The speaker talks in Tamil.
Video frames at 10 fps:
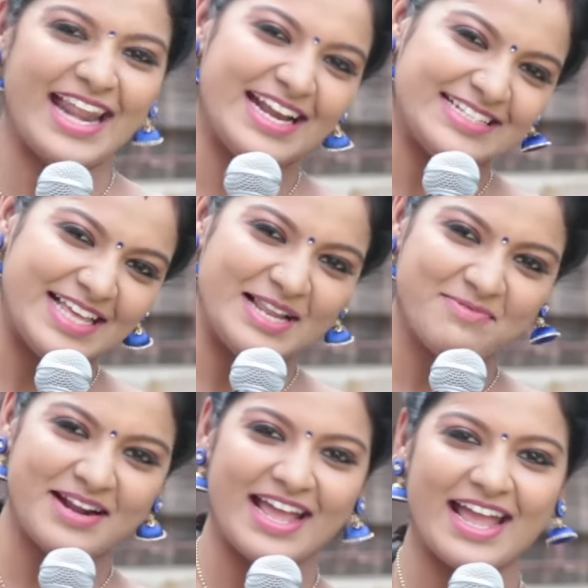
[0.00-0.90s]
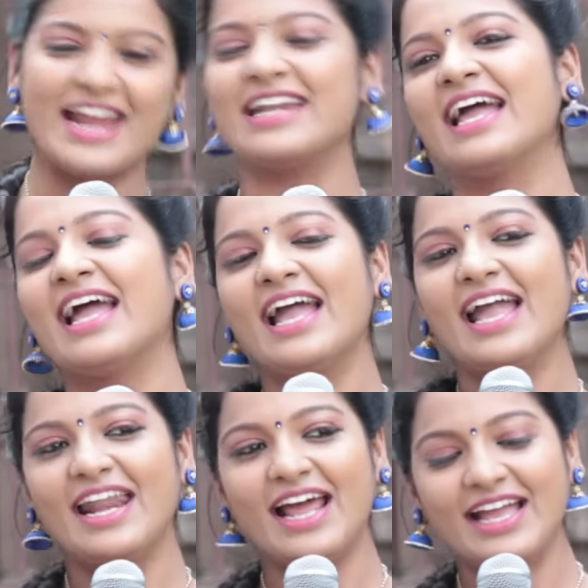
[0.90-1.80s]
லெட் செலிப்ரேட்
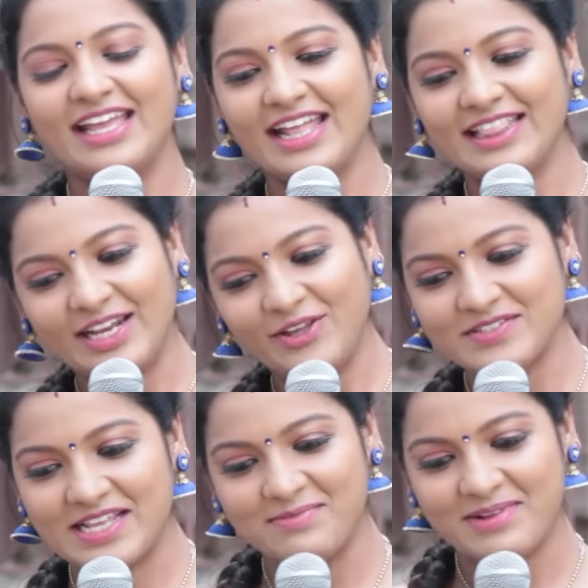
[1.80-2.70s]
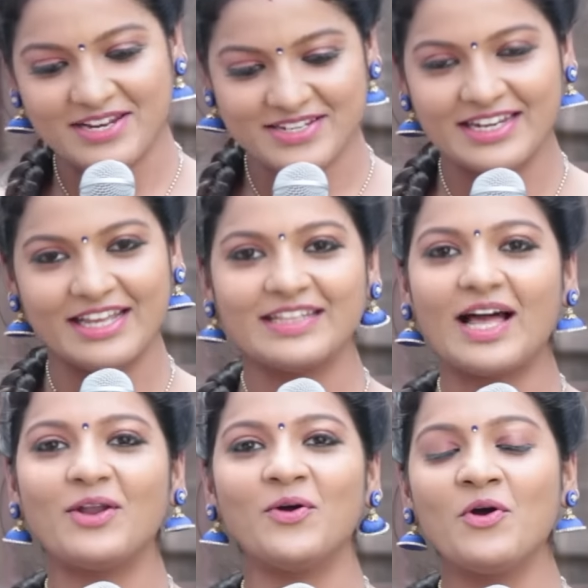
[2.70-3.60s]
ஏன்னா எத்தனையோ செலிப்ரேஷன்
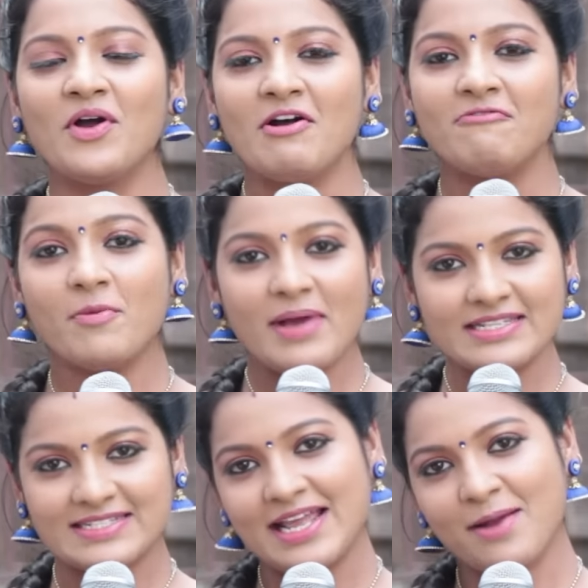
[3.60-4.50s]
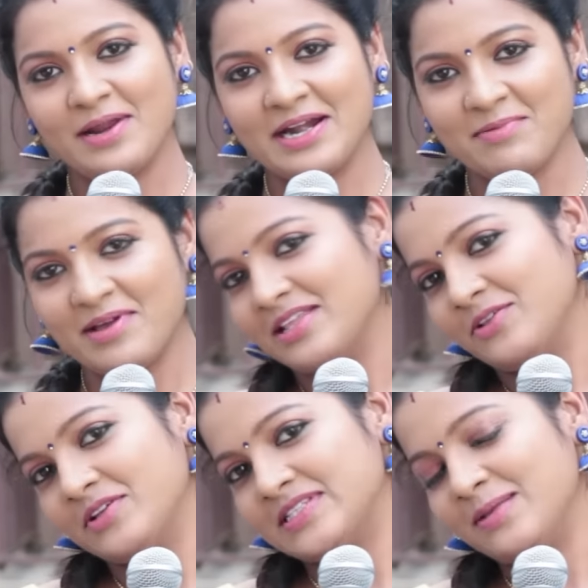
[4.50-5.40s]
இருந்தாலும் விமன்ஸ் டே அப்படின்ற மாதிரி
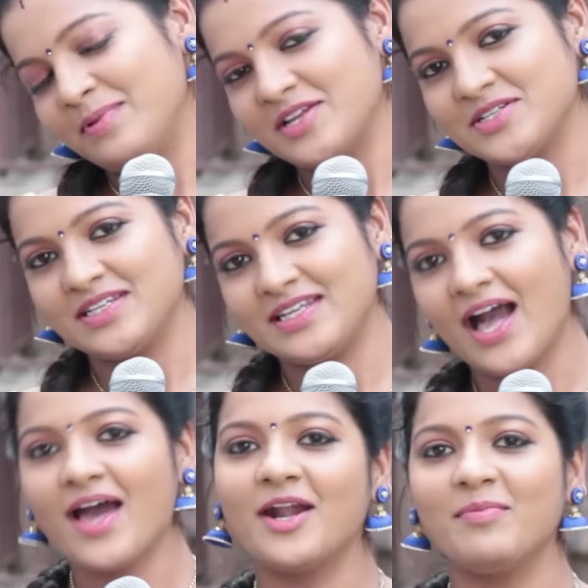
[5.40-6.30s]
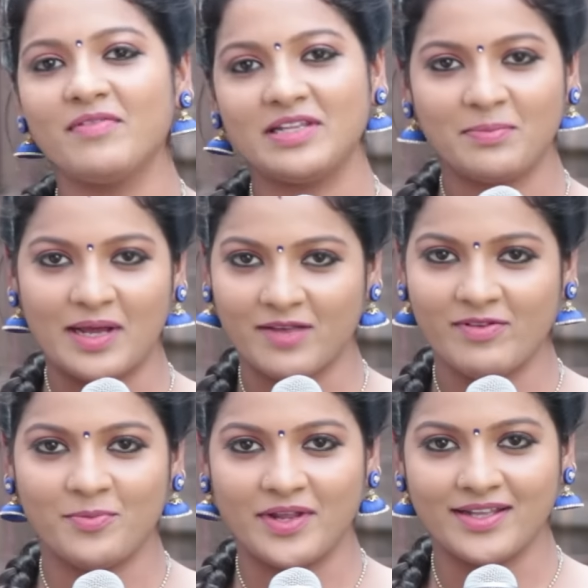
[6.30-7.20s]
இந்த ஒரு செலிப்ரேஷன் யாராலுமே வந்து
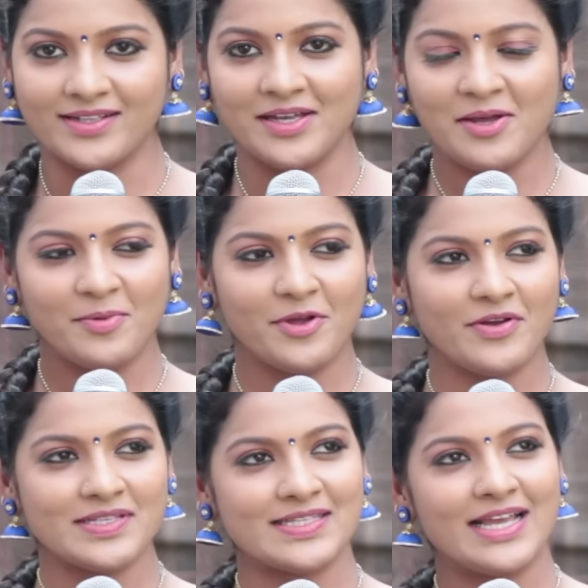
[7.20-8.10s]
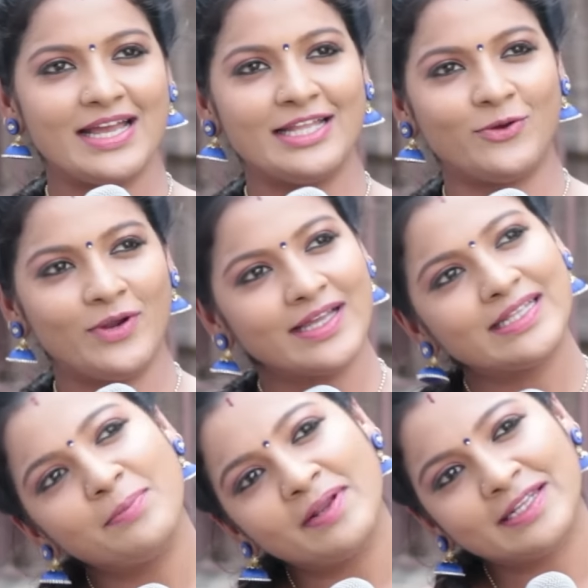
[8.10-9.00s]
மறக்கவே முடியாது பிகாஸ் இந்த
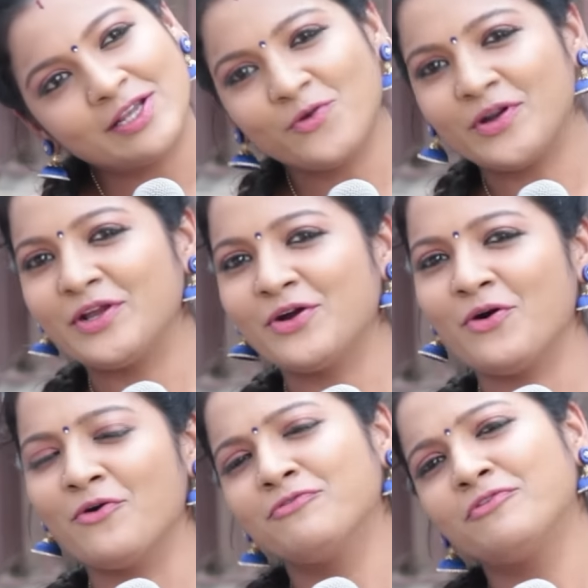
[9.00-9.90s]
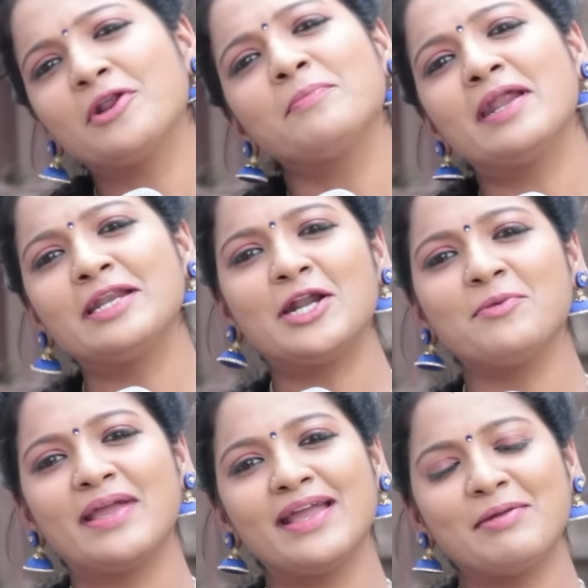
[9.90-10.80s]
உலகத்தில் பிறந்திருக்கக்கூடிய ஒவ்வொரு
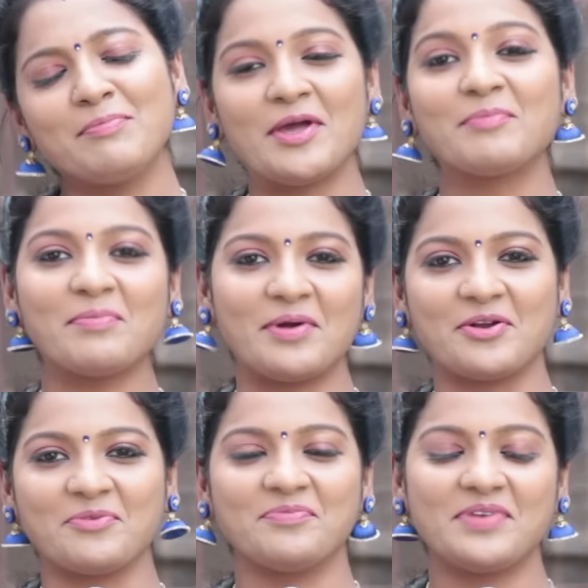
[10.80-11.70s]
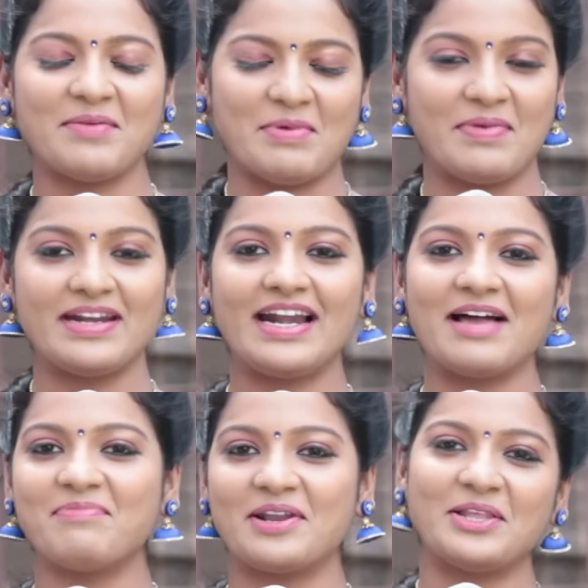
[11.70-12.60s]
பெண்களுமே பெருமைப்படணும் நம்ம
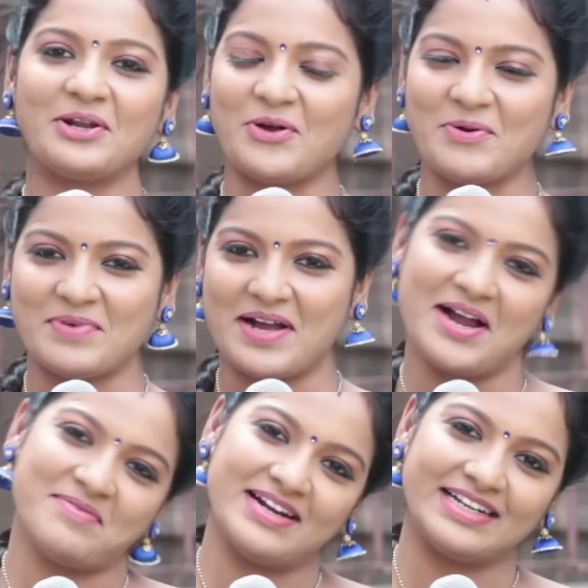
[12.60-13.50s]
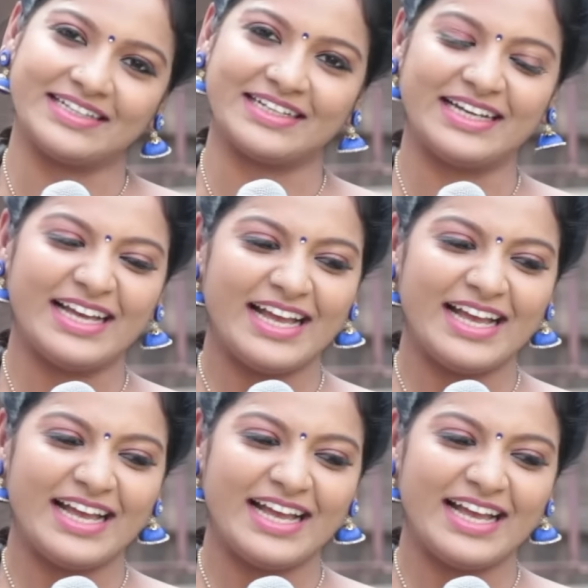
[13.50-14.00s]
பெண்களாக பிறந்திருக்கோம் அப்படின்றதுக்கு